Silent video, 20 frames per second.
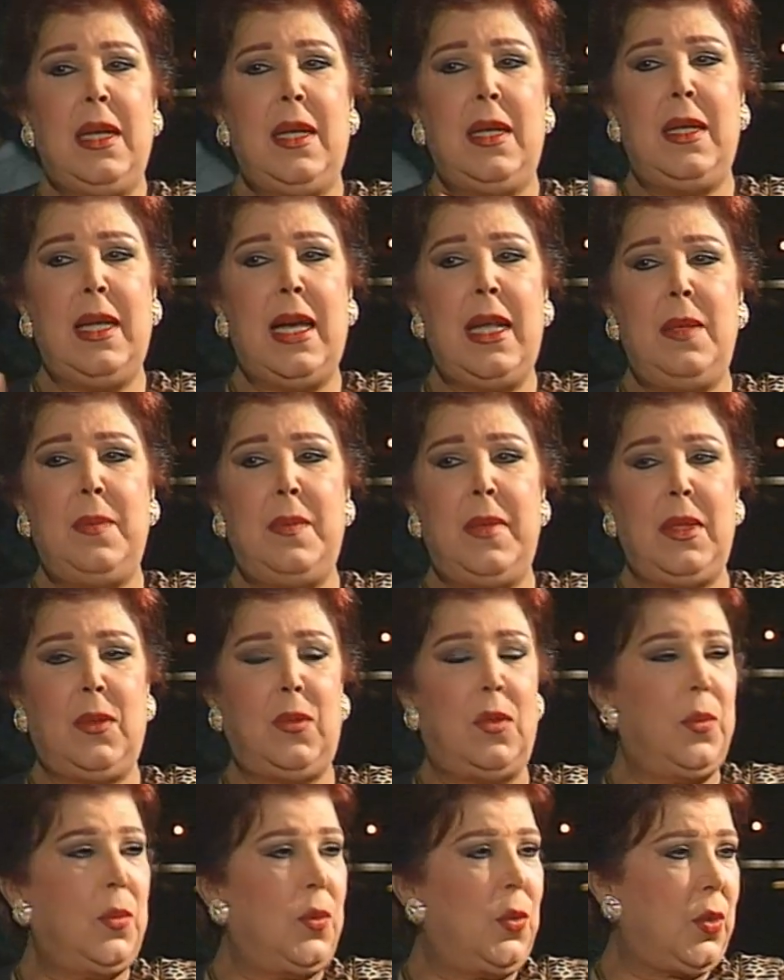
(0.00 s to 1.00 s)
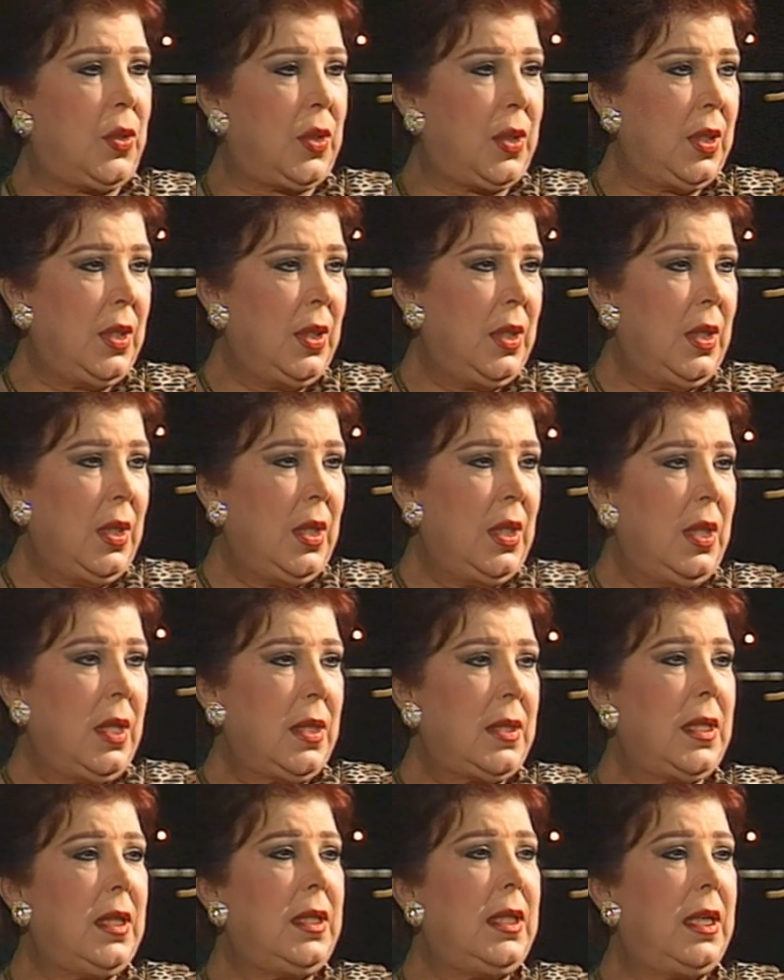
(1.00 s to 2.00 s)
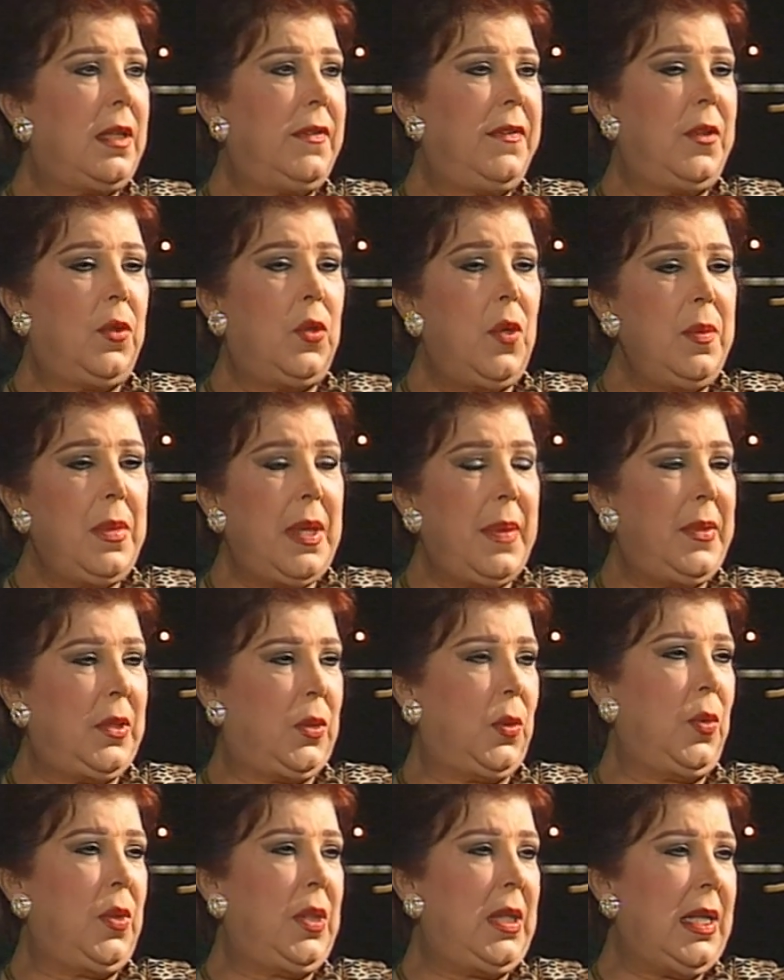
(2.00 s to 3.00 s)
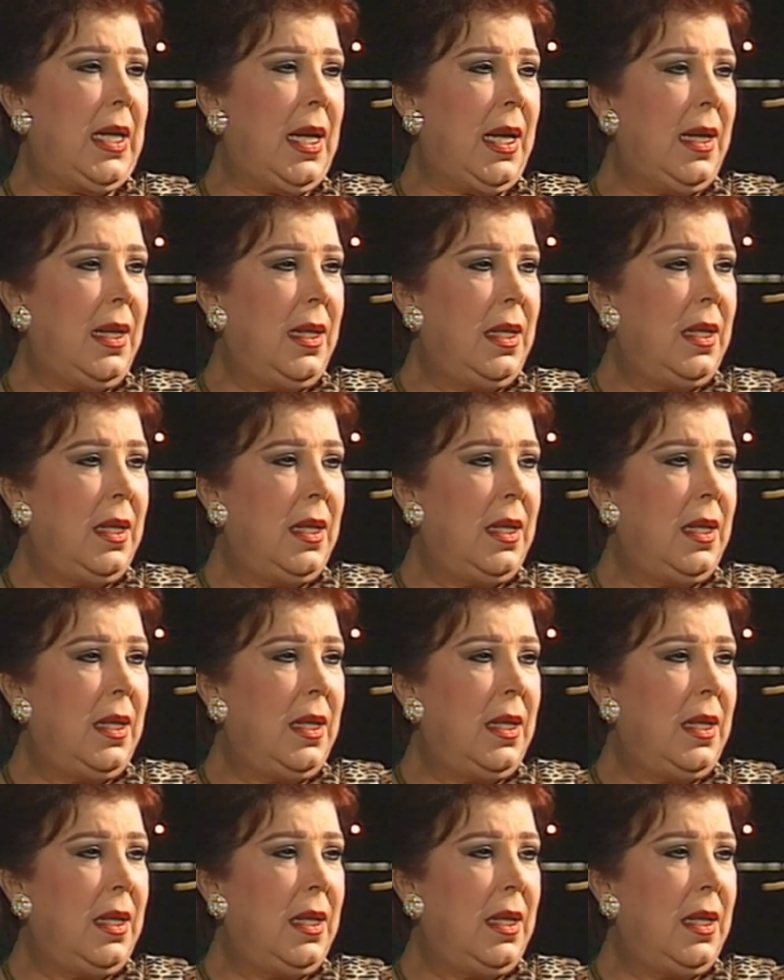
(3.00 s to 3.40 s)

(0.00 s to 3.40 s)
لقلب الجمهور صدقك في جمله بتقوليها